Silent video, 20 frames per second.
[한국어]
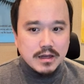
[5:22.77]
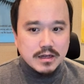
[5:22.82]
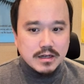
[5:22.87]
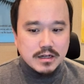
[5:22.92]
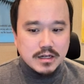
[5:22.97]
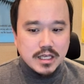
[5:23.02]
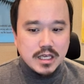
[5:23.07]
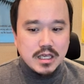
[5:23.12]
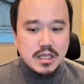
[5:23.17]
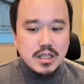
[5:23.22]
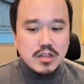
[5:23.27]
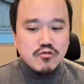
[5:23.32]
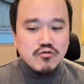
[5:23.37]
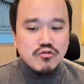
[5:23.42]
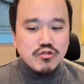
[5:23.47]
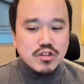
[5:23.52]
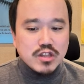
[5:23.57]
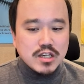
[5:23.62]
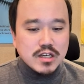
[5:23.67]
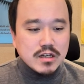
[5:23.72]
그
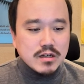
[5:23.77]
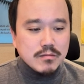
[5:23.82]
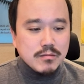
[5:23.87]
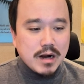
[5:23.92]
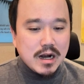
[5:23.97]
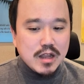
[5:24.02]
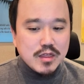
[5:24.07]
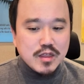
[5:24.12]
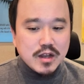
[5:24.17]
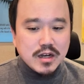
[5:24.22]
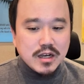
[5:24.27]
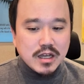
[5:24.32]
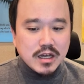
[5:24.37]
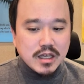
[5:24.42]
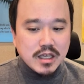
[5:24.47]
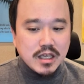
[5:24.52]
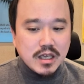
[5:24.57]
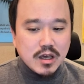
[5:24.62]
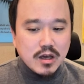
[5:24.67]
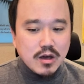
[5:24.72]
기준
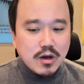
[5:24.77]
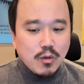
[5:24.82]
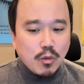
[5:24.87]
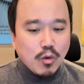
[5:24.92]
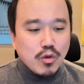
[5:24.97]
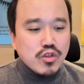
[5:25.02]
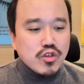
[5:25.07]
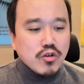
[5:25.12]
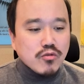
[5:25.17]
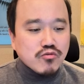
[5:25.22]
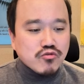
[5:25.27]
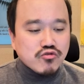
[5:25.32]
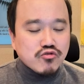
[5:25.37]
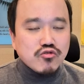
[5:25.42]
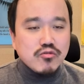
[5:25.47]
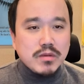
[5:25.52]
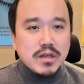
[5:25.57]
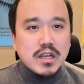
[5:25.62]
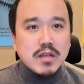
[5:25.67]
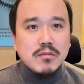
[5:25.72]
증발산량이 오 점
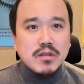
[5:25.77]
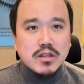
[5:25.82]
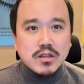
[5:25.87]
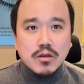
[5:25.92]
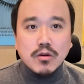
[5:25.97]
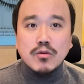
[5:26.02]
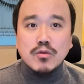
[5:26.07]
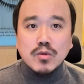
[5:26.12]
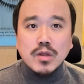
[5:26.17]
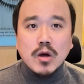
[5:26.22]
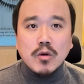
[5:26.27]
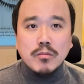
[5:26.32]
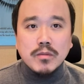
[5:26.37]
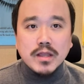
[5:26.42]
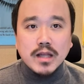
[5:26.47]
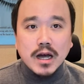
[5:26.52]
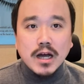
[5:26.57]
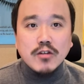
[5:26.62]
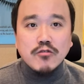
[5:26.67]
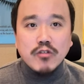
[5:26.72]
구 밀리미터로
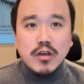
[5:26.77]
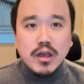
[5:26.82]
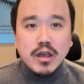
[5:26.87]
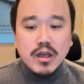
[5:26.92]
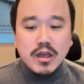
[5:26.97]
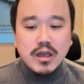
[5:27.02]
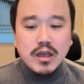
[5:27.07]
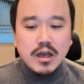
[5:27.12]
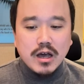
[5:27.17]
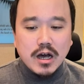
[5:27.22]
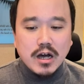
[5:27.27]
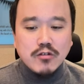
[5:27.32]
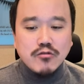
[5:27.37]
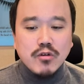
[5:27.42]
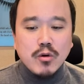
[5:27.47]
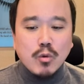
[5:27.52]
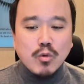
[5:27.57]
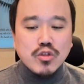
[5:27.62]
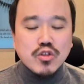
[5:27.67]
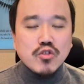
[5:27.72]
나옵니다. 하루에
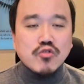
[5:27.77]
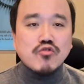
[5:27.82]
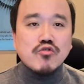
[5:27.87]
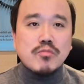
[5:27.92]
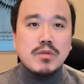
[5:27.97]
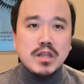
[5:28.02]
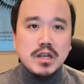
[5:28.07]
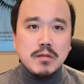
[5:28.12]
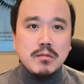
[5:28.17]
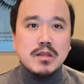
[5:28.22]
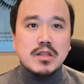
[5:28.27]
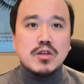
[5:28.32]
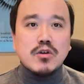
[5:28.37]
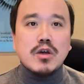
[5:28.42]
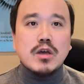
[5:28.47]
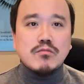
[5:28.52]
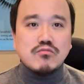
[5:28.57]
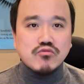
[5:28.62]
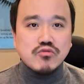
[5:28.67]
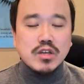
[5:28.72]
하루에 오 점 구
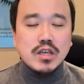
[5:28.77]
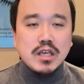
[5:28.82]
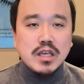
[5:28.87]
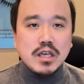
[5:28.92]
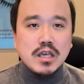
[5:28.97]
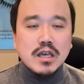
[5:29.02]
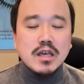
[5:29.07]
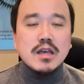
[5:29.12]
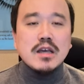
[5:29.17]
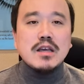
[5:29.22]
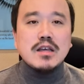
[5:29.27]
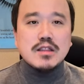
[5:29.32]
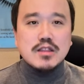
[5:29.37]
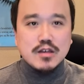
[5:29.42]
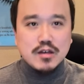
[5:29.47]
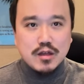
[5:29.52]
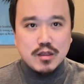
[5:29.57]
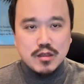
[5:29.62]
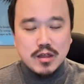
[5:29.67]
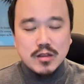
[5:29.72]
밀리미터의 물이
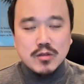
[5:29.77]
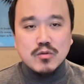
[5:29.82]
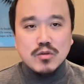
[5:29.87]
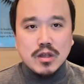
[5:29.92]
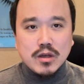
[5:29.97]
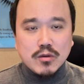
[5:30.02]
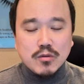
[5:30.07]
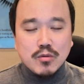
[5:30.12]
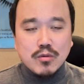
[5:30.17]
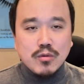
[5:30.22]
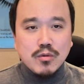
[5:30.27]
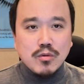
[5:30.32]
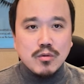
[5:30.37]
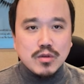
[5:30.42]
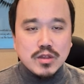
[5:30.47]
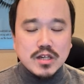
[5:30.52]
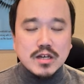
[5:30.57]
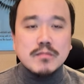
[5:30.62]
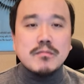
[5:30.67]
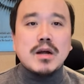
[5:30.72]
증산도
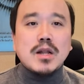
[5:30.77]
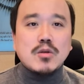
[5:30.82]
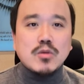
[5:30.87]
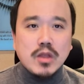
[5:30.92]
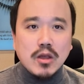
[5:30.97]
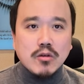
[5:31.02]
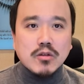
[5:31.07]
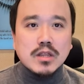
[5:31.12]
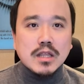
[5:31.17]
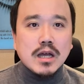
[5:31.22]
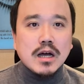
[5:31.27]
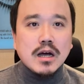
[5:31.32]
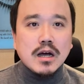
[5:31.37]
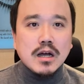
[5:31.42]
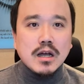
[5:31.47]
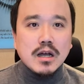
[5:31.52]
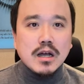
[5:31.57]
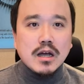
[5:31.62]
되고 증발도 되었다.